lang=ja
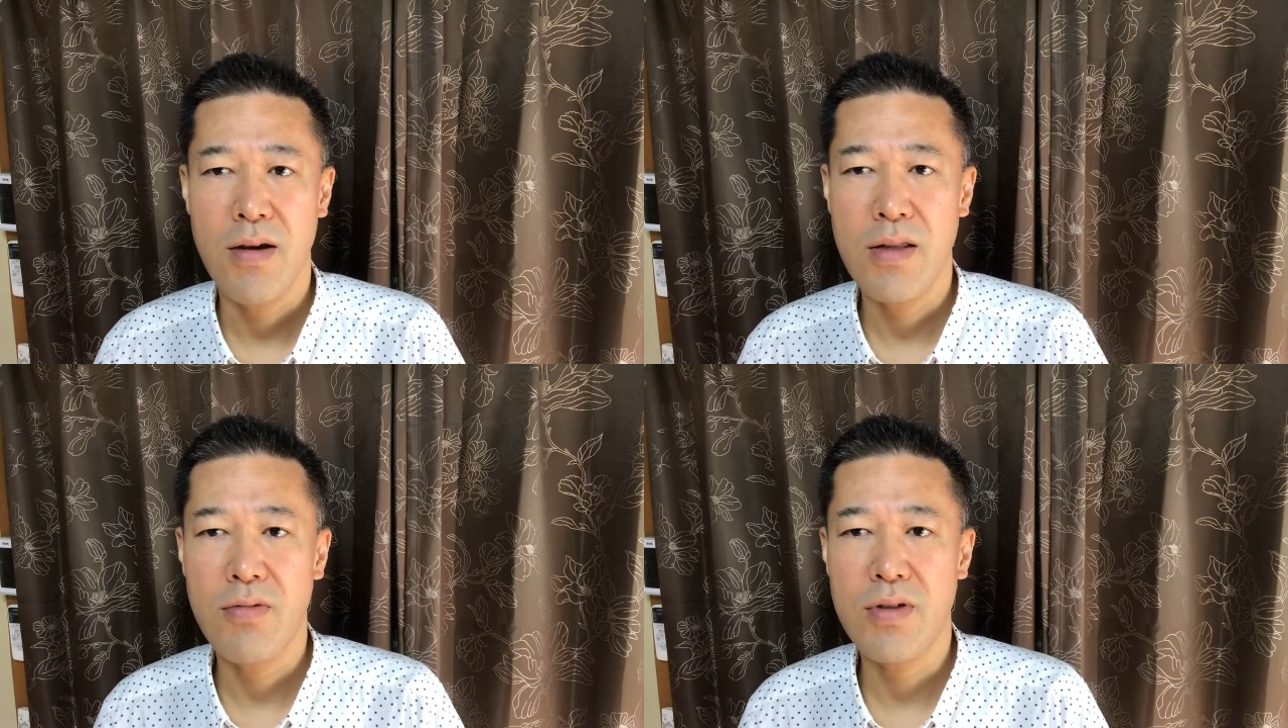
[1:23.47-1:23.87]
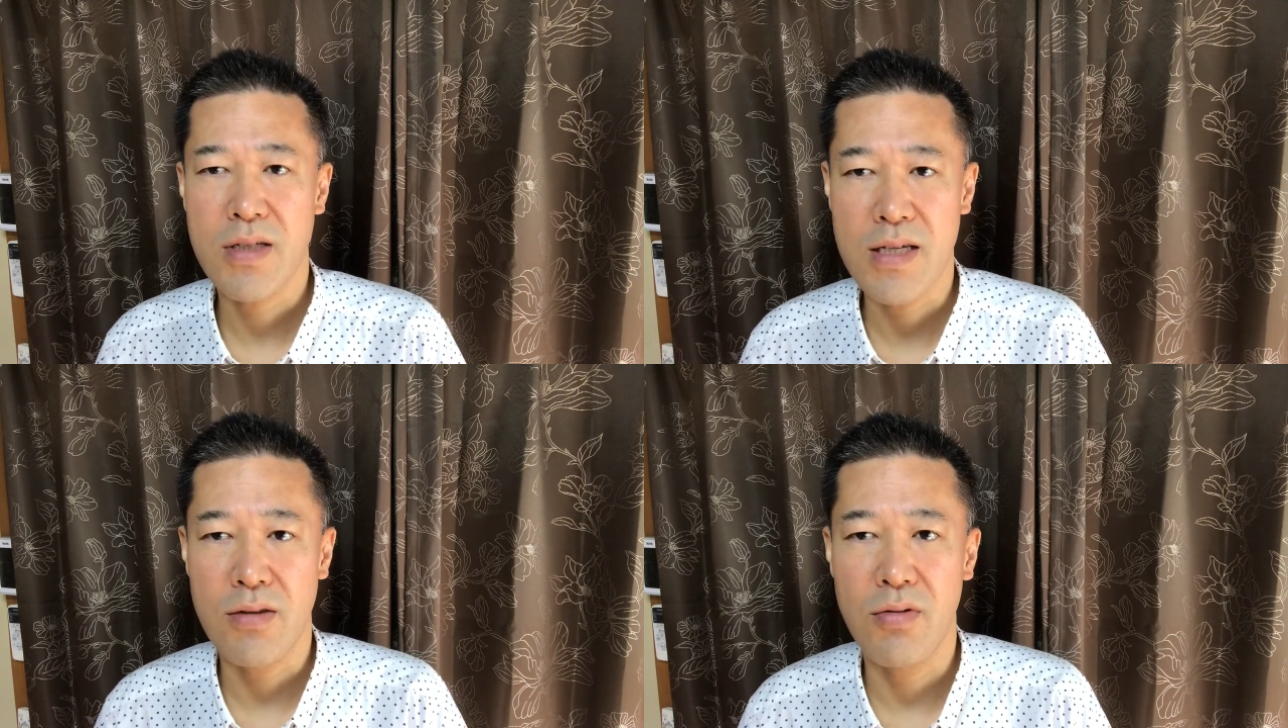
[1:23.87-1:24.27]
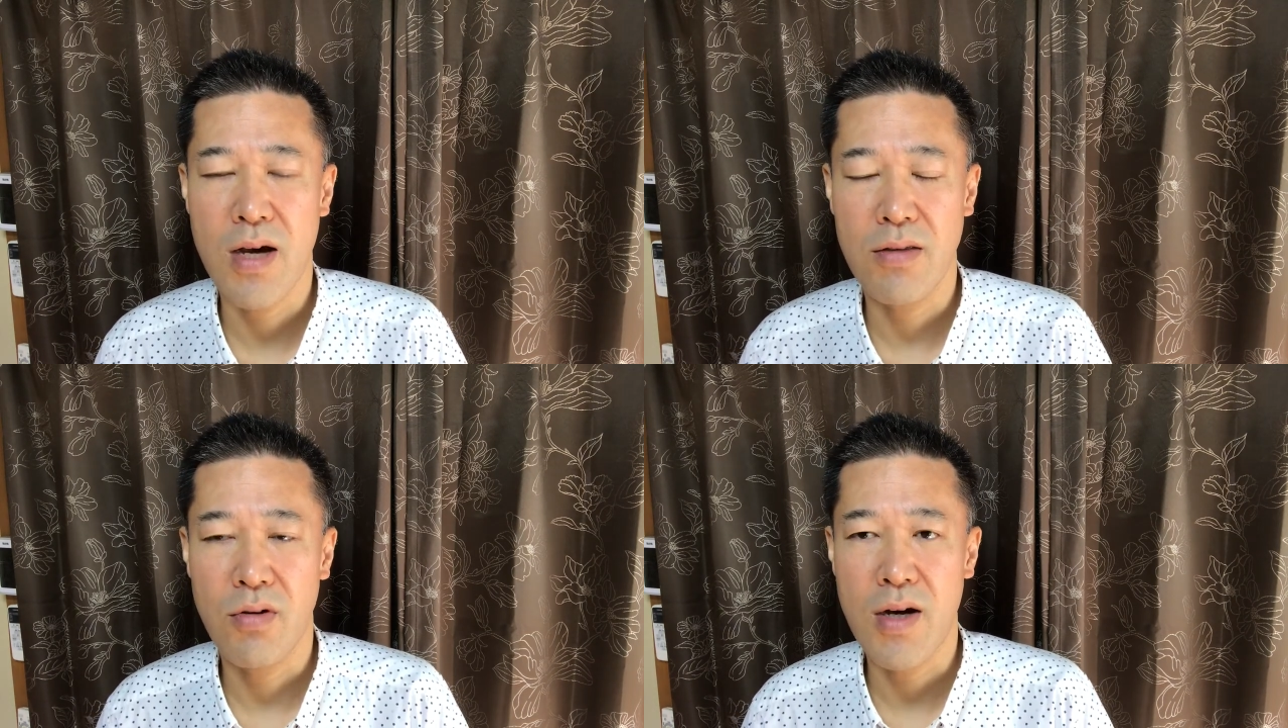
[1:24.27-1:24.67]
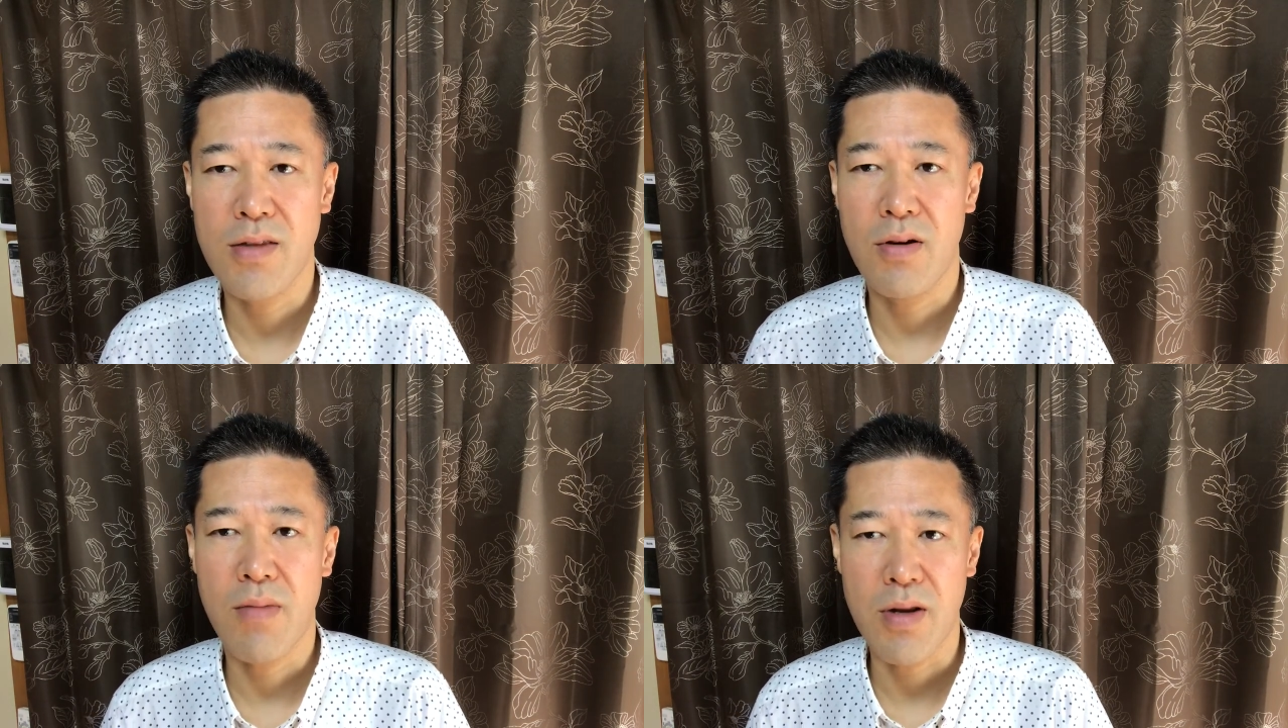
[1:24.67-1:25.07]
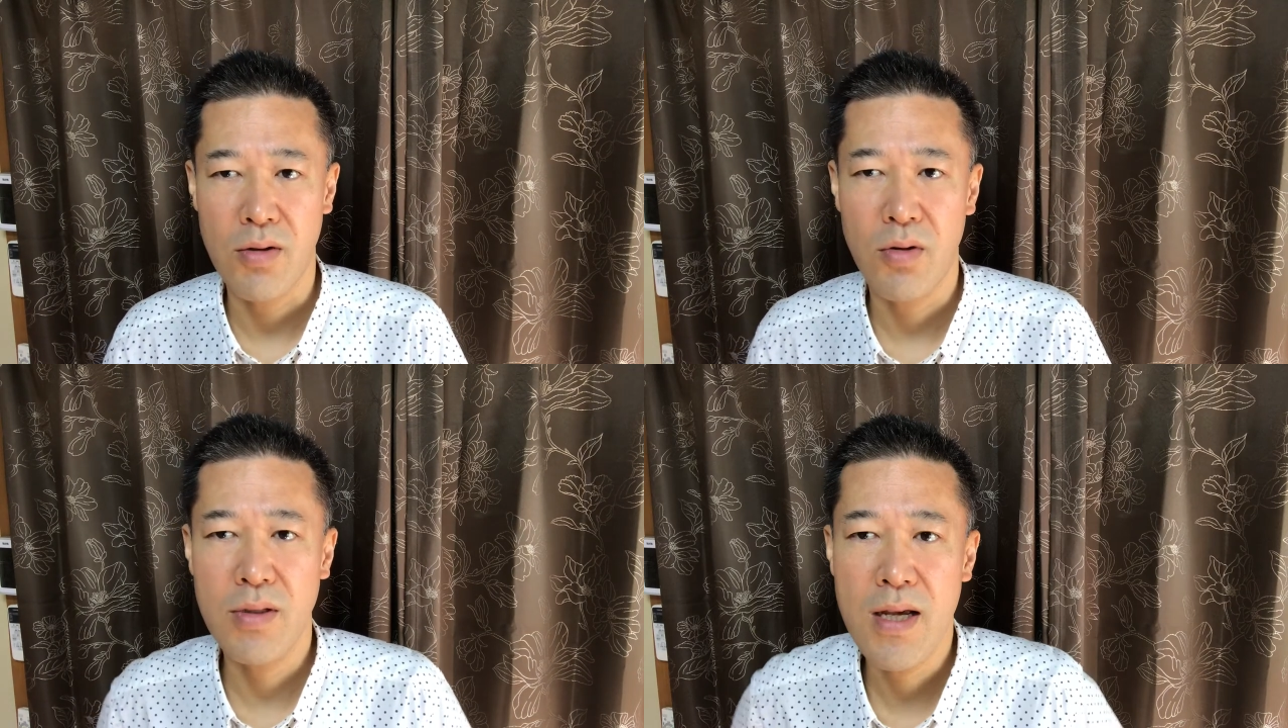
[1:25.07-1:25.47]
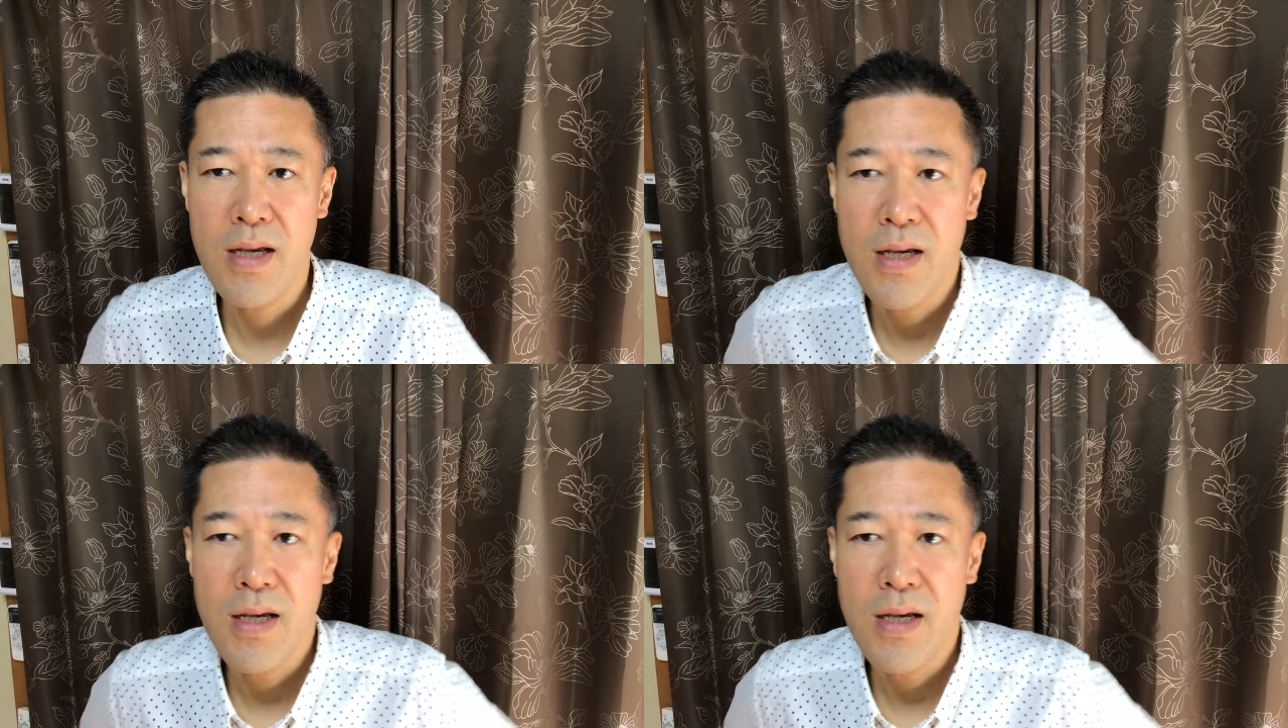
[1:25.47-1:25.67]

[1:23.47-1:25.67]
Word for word: でウイスキー、ドゥアーズホワイトラベル、ほんで、